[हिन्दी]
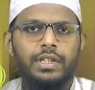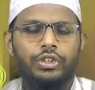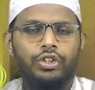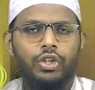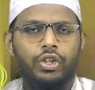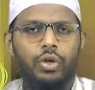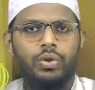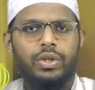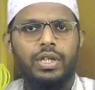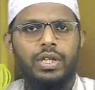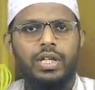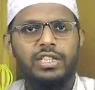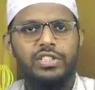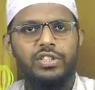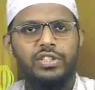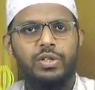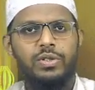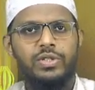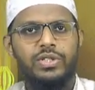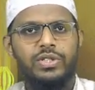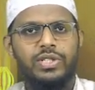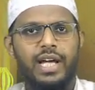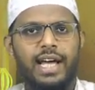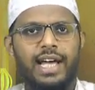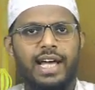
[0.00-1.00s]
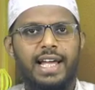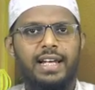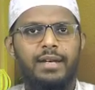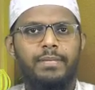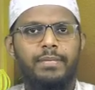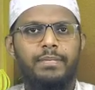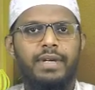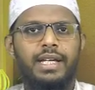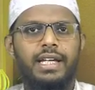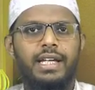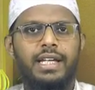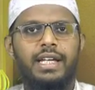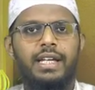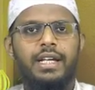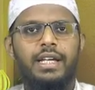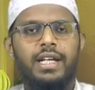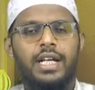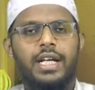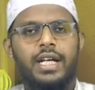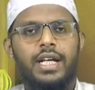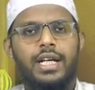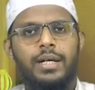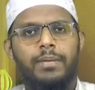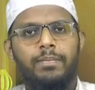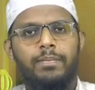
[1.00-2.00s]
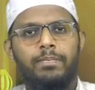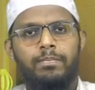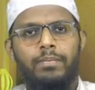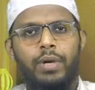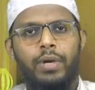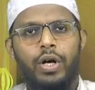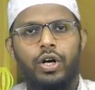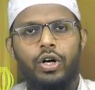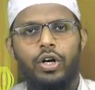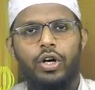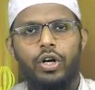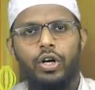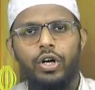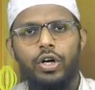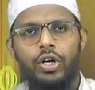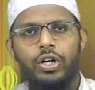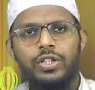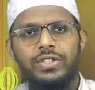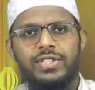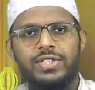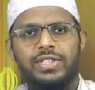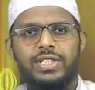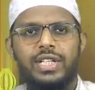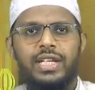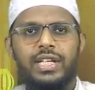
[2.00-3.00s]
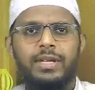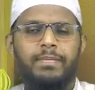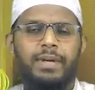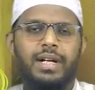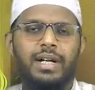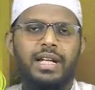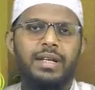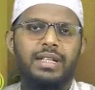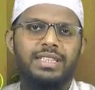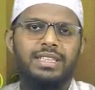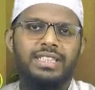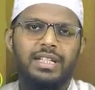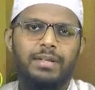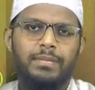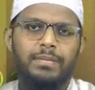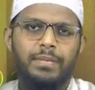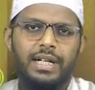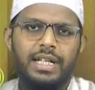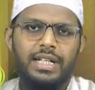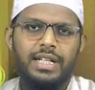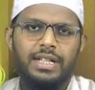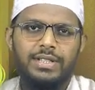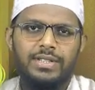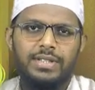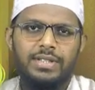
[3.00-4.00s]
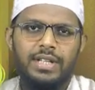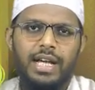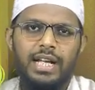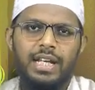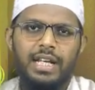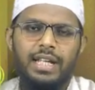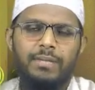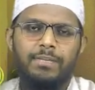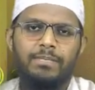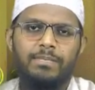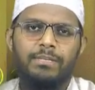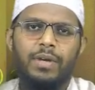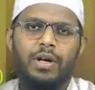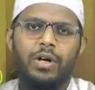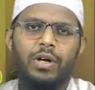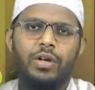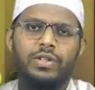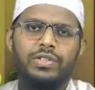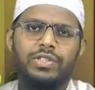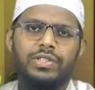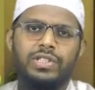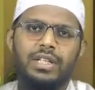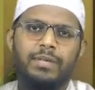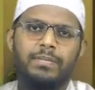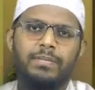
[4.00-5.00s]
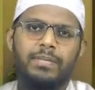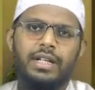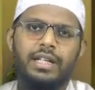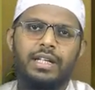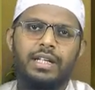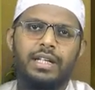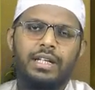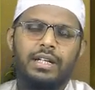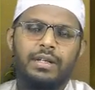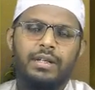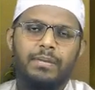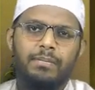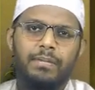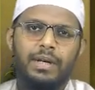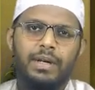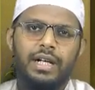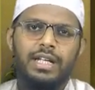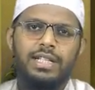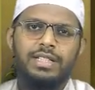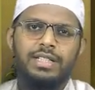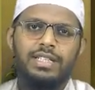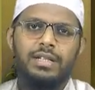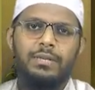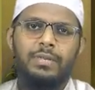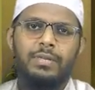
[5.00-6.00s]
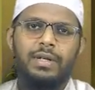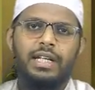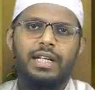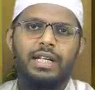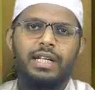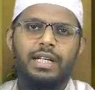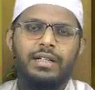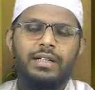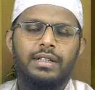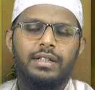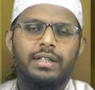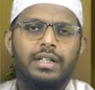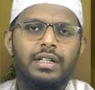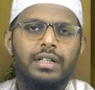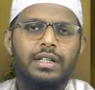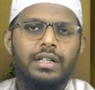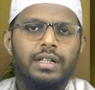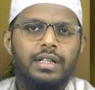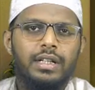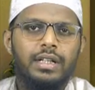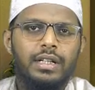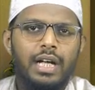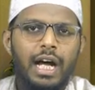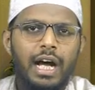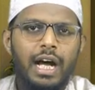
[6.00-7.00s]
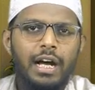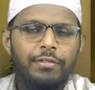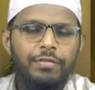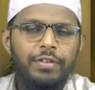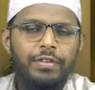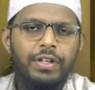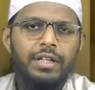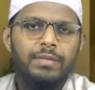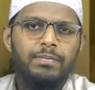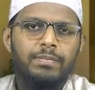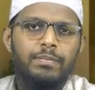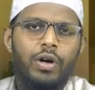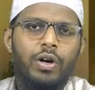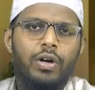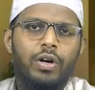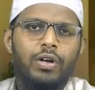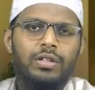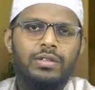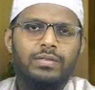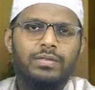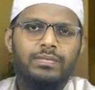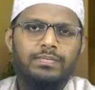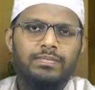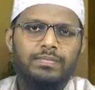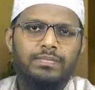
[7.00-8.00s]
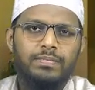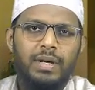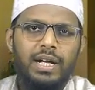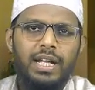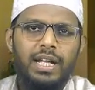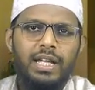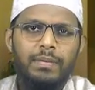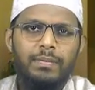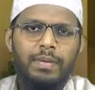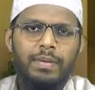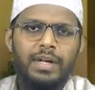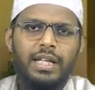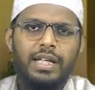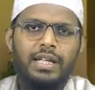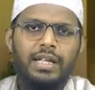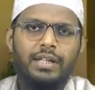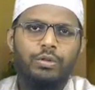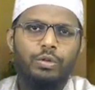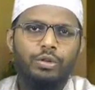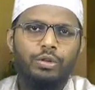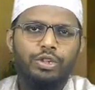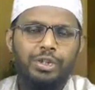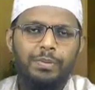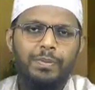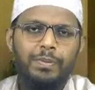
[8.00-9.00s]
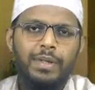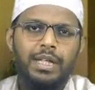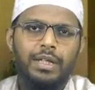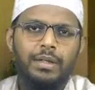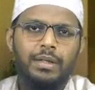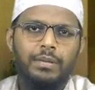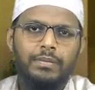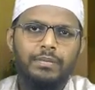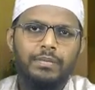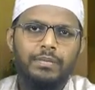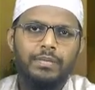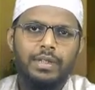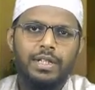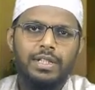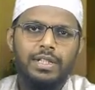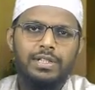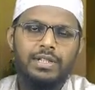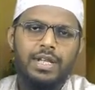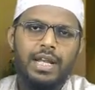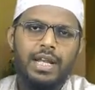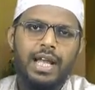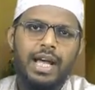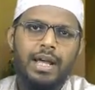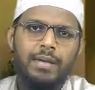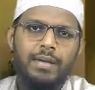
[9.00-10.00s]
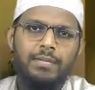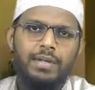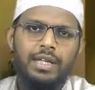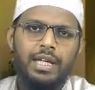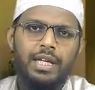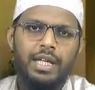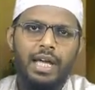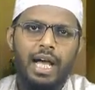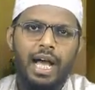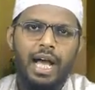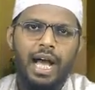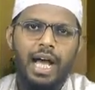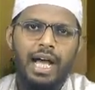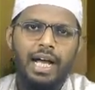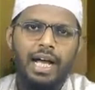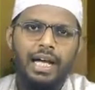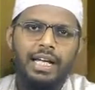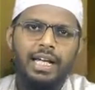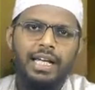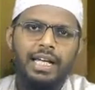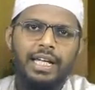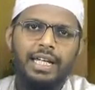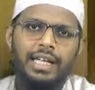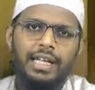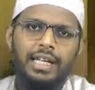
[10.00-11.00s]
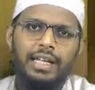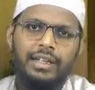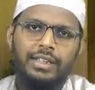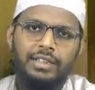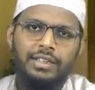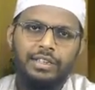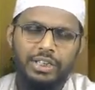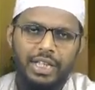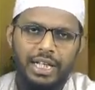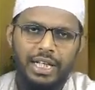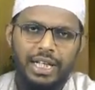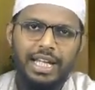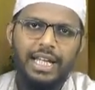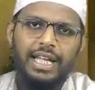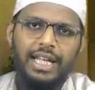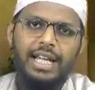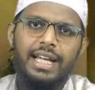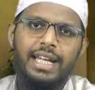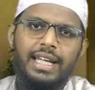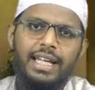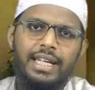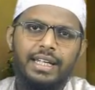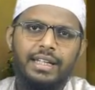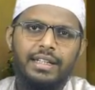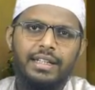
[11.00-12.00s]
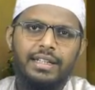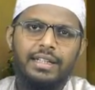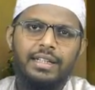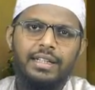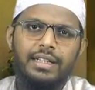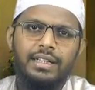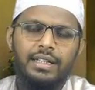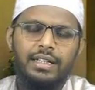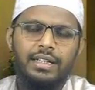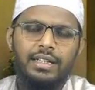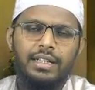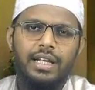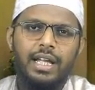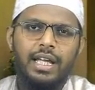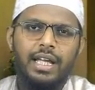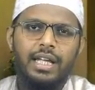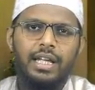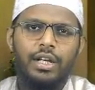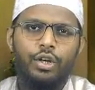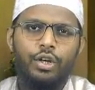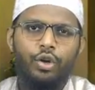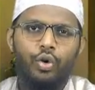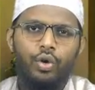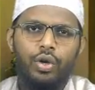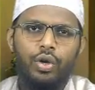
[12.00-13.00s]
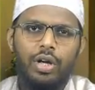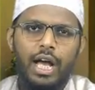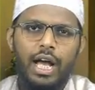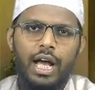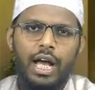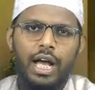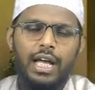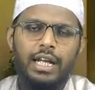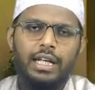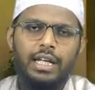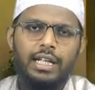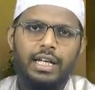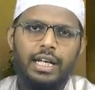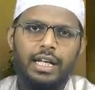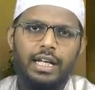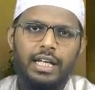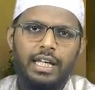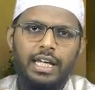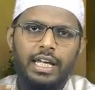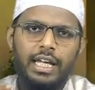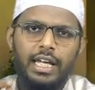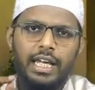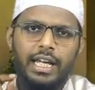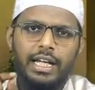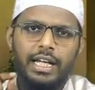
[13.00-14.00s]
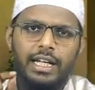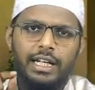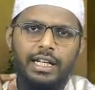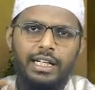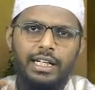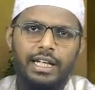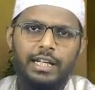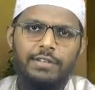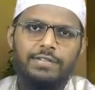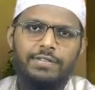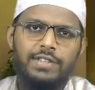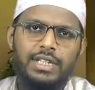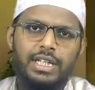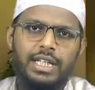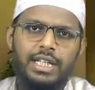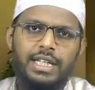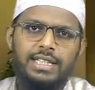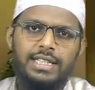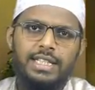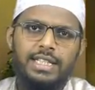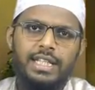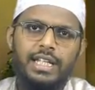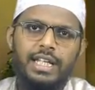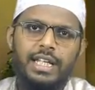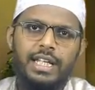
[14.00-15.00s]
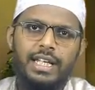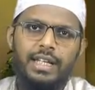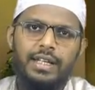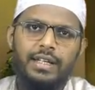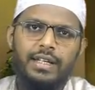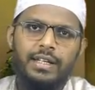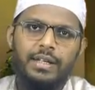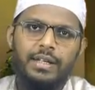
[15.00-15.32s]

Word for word: 1400 साल में बहुत से बड़े से बड़े जालिम बहुत से बड़े बड़े से बड़े काफिर बहुत बड़े बड़े दुश्मन इस्लाम के आ गए चले गए लेकिन कुरान का एक लफ्ज़ किसी ने